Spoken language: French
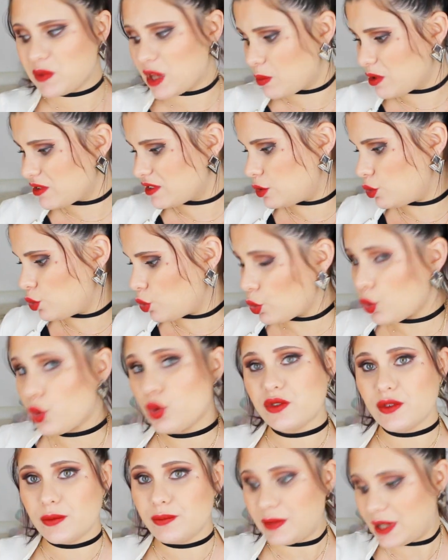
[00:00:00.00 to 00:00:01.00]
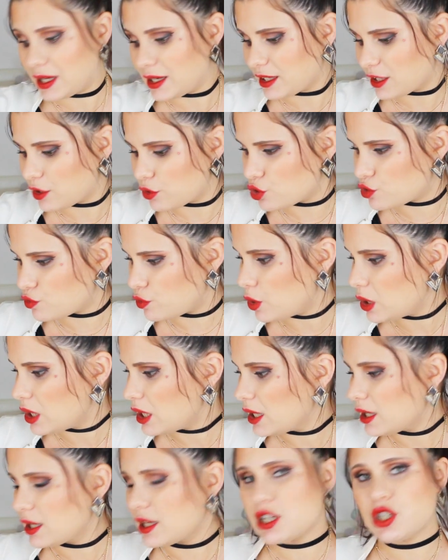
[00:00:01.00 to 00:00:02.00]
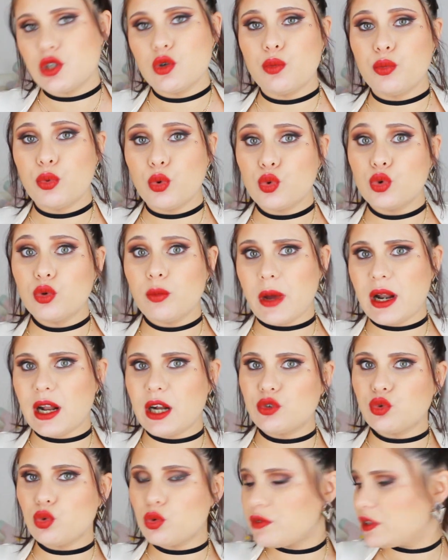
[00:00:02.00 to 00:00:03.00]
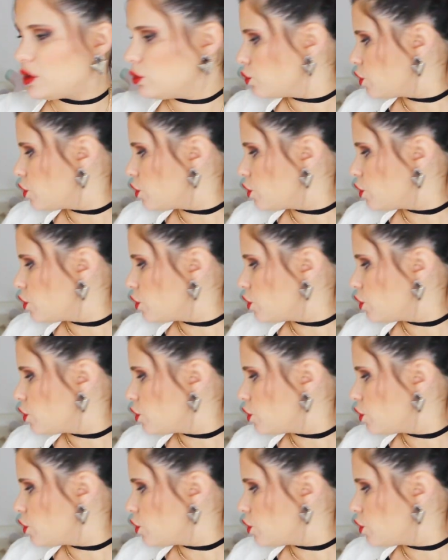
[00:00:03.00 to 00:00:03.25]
Et moi, c'est le rose et gris que je Et j'ai eu beaucoup de mal à le trouver.